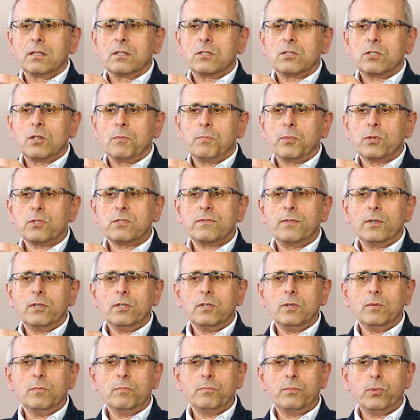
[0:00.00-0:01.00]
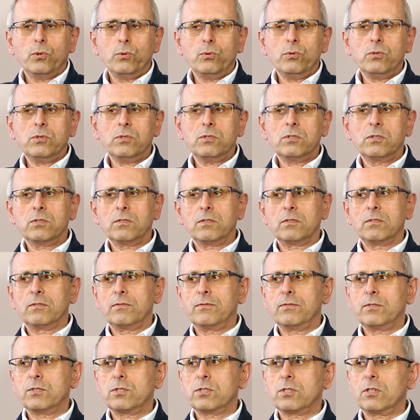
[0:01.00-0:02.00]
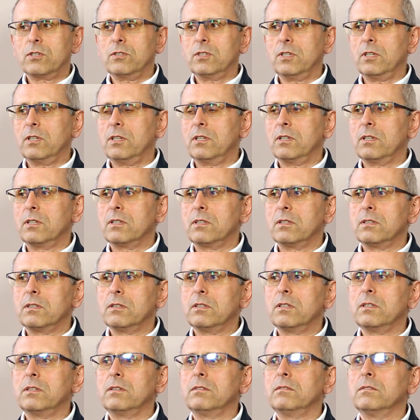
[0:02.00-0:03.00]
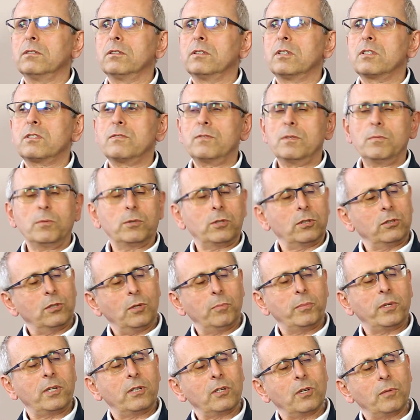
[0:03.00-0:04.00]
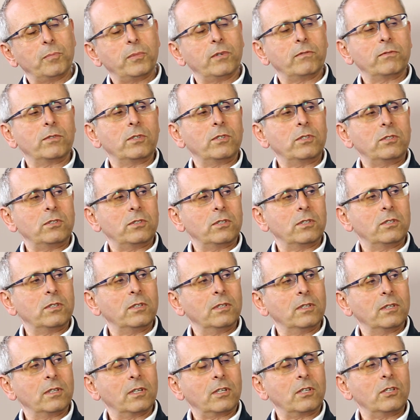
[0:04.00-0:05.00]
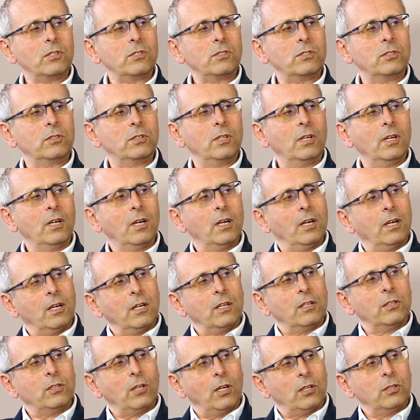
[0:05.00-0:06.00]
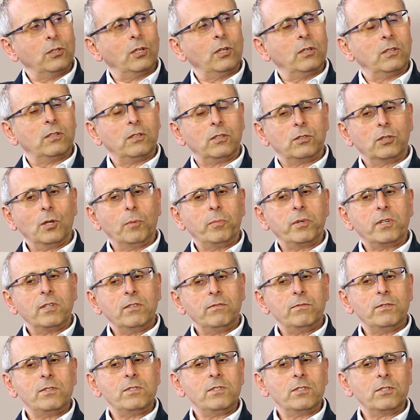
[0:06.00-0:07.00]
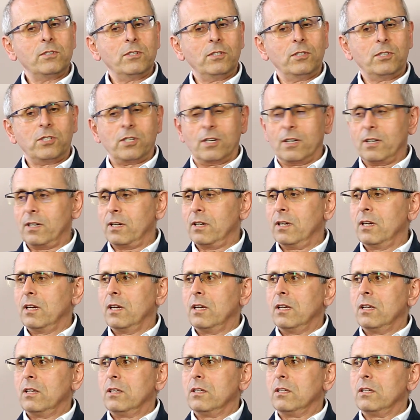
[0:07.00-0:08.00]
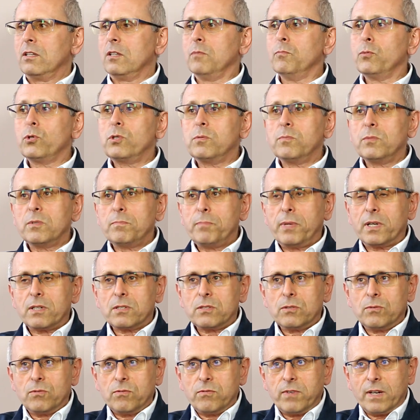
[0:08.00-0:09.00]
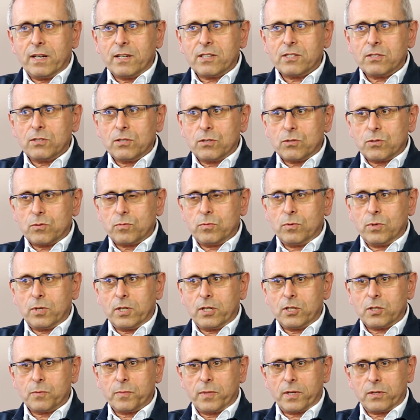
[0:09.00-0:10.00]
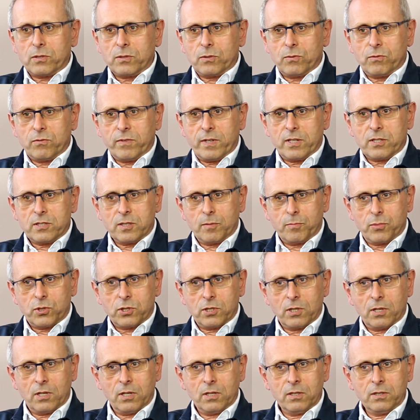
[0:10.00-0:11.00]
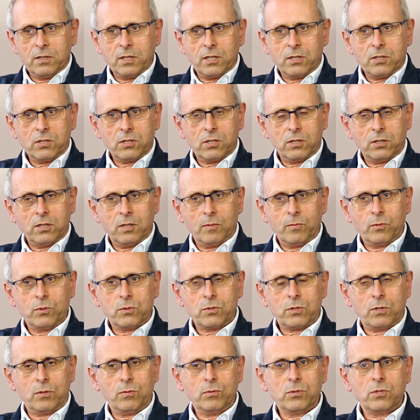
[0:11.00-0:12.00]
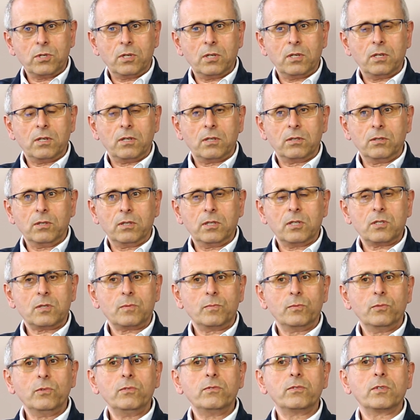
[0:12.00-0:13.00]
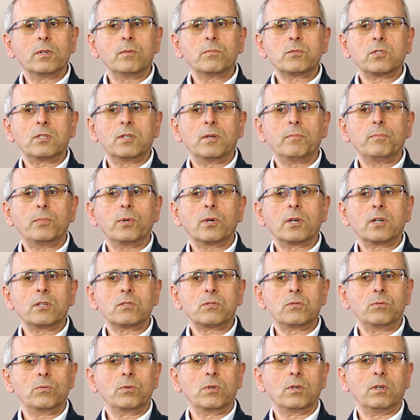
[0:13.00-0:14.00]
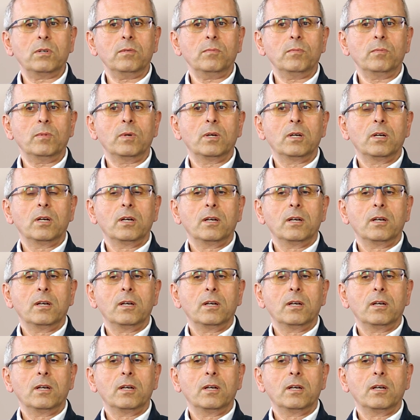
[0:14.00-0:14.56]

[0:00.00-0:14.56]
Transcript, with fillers: e, co pozwoli im pójść w stronę, no nazwijmy to, dobrej opowieści, jakiejś do, do, dobrej wizji życia. I musimy bardzo uważnie słuchać, bardzo uważnie przyglądać się temu, co ludzie do nas mówią, co nam pokazują,